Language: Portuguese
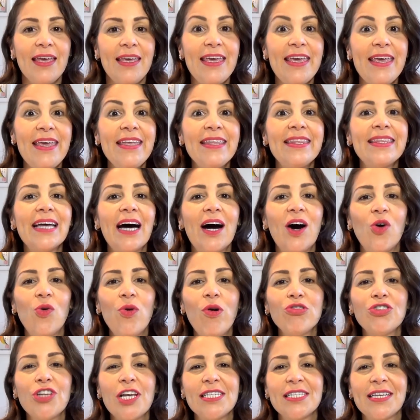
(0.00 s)
E então
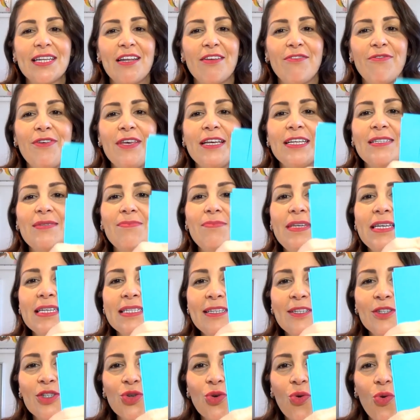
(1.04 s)
eu já escrevi as
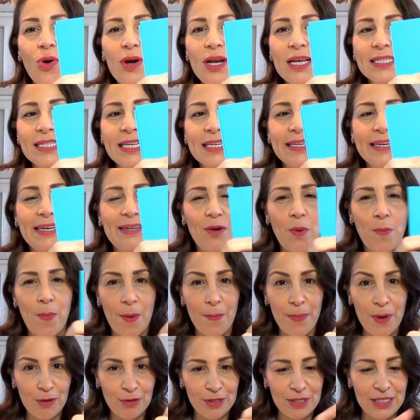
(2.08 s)
minhas escolhas aqui no
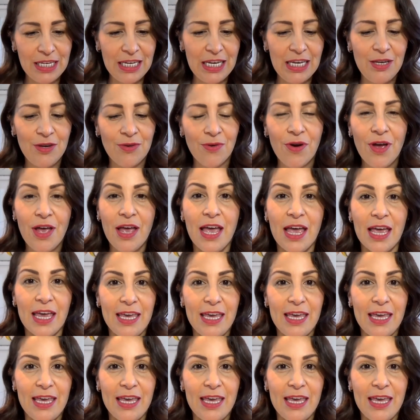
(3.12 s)
papelzinho